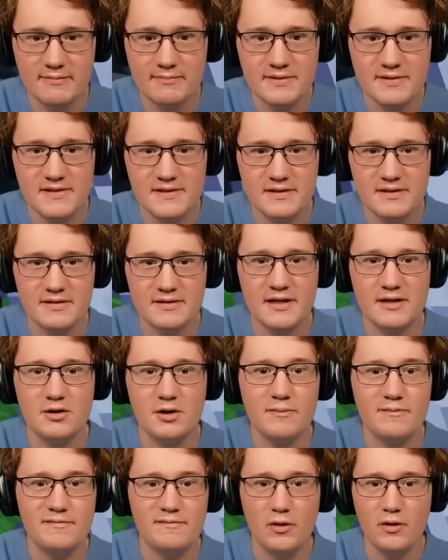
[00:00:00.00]
ein bisschen deinen
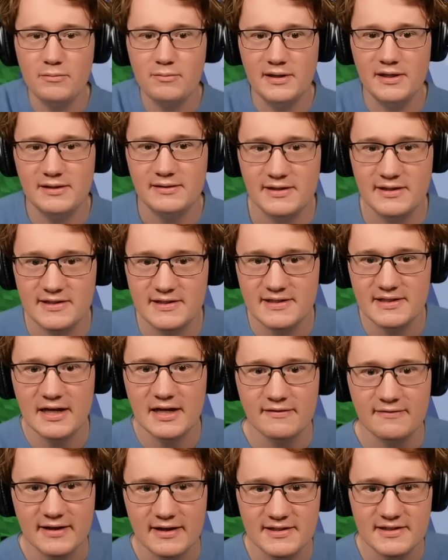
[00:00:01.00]
Kopf Bone Mealen, dass es
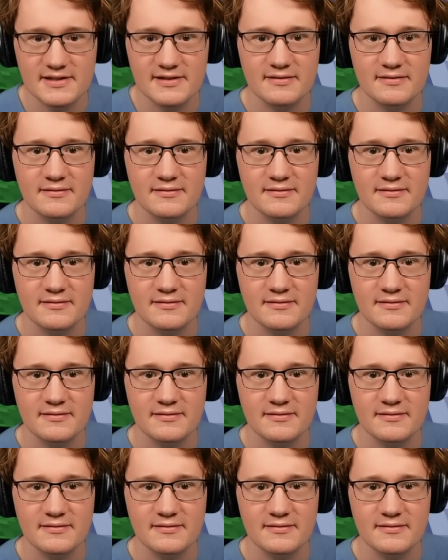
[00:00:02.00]
nachwächst.